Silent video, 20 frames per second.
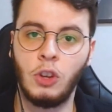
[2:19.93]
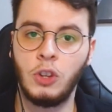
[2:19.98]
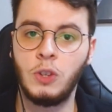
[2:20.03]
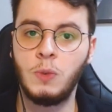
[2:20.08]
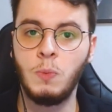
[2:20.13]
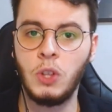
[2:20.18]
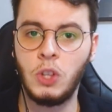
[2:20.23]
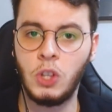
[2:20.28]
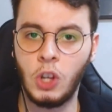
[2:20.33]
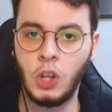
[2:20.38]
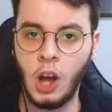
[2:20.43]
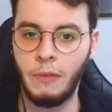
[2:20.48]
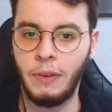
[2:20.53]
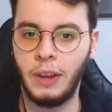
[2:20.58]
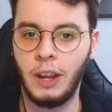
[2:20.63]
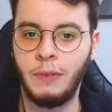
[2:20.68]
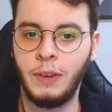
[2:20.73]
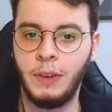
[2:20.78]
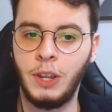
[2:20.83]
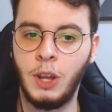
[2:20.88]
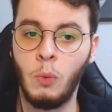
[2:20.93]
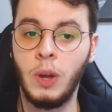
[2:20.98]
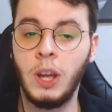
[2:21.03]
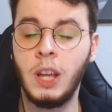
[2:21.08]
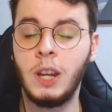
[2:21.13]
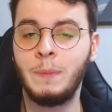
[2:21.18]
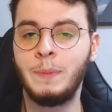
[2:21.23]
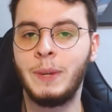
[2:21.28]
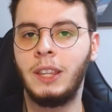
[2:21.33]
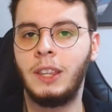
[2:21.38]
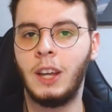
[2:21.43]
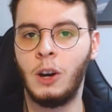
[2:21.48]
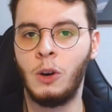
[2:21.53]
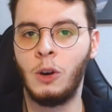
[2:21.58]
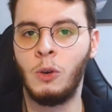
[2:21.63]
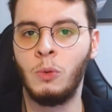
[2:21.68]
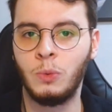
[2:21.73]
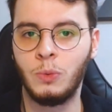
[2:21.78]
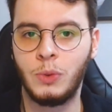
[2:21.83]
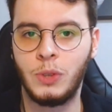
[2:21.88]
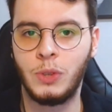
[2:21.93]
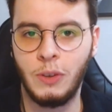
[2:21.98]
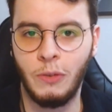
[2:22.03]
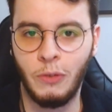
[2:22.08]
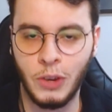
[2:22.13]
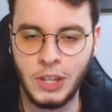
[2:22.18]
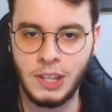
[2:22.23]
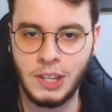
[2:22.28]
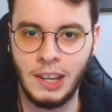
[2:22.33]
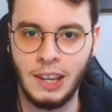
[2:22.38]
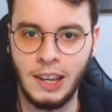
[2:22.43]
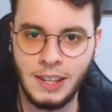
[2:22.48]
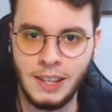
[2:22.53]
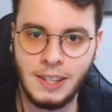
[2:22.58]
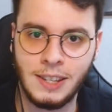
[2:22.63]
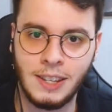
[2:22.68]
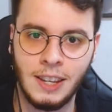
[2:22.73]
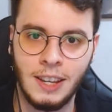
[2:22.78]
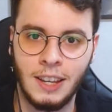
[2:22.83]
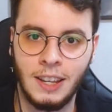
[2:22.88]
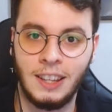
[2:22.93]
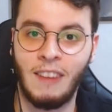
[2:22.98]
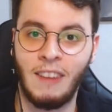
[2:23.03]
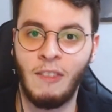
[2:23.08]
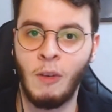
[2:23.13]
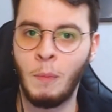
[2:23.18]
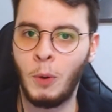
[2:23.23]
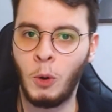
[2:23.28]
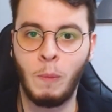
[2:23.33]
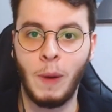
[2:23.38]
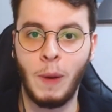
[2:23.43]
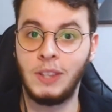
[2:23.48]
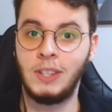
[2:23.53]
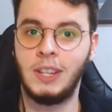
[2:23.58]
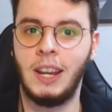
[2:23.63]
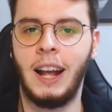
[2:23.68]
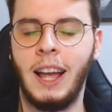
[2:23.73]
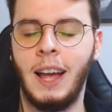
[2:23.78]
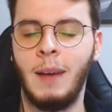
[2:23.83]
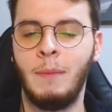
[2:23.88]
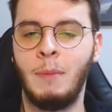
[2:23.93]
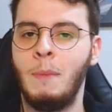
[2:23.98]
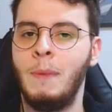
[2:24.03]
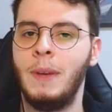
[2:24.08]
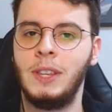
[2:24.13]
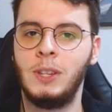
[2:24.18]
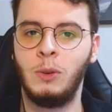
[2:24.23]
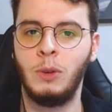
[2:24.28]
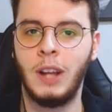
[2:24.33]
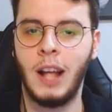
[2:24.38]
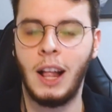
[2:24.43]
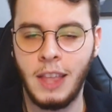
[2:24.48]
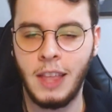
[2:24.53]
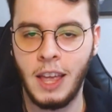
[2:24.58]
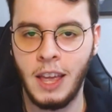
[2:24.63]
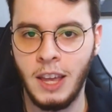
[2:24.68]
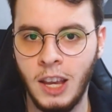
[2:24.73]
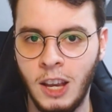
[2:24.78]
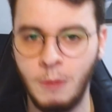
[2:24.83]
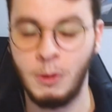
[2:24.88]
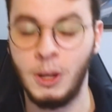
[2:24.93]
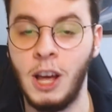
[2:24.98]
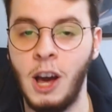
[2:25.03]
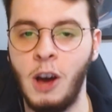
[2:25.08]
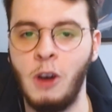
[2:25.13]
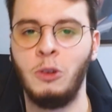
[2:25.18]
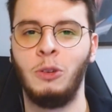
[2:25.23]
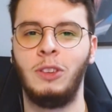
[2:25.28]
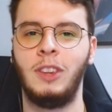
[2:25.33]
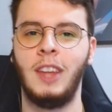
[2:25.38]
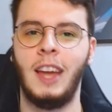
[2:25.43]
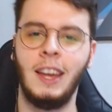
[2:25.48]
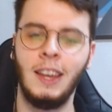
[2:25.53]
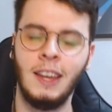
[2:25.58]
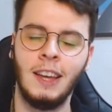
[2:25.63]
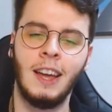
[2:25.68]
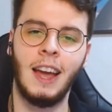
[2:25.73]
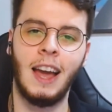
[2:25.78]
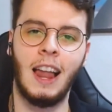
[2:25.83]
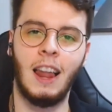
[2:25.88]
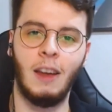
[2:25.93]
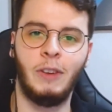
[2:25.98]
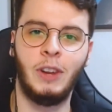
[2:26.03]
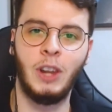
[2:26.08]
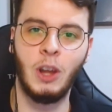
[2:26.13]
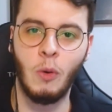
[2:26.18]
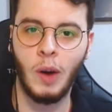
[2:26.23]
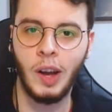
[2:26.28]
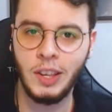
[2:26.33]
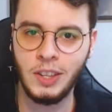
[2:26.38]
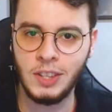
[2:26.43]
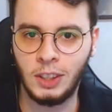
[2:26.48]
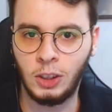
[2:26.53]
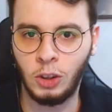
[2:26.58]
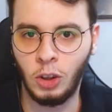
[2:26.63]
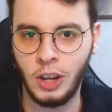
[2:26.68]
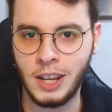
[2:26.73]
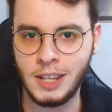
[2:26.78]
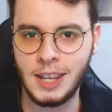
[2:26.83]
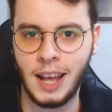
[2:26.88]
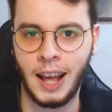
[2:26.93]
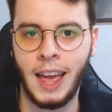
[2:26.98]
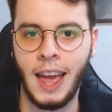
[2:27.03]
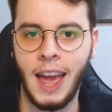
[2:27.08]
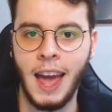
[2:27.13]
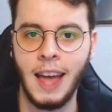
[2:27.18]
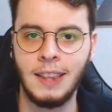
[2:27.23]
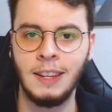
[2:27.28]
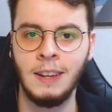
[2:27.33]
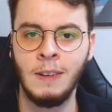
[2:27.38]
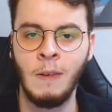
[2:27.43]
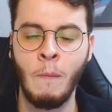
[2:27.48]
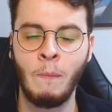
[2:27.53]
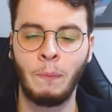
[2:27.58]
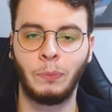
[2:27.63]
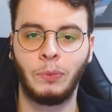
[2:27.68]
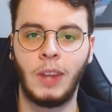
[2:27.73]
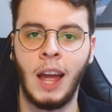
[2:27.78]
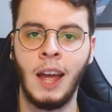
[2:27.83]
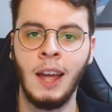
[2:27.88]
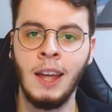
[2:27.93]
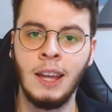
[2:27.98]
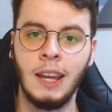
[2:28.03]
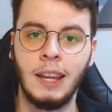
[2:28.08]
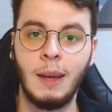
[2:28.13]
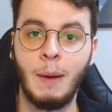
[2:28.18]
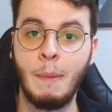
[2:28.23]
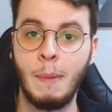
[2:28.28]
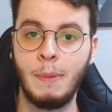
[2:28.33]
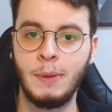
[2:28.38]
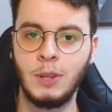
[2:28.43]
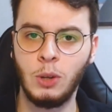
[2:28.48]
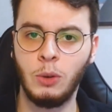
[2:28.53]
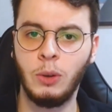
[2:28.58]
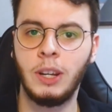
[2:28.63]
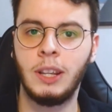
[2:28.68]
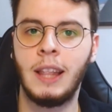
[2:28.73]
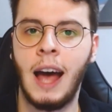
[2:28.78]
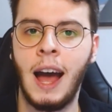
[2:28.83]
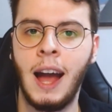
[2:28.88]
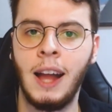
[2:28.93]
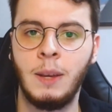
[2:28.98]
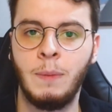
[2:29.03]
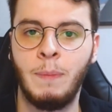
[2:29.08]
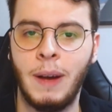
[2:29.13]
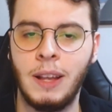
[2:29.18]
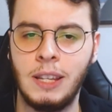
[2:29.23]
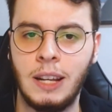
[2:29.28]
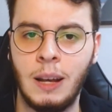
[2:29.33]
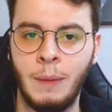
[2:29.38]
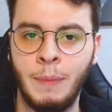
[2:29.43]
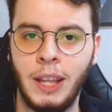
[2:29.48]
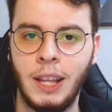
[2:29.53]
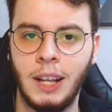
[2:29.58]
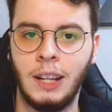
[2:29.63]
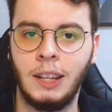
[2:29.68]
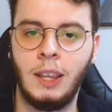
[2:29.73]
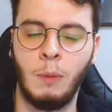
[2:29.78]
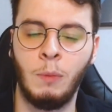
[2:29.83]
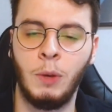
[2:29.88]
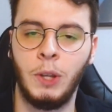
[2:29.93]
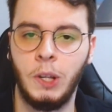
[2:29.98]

2019 ela vendeu o IRB, então se vocês estavam preocupados, será que a BB Seguridade tem IRB? Não, não tem. Ela vendeu antes de toda essa queda, tá? E a BB Seguridade, basicamente, ela tem um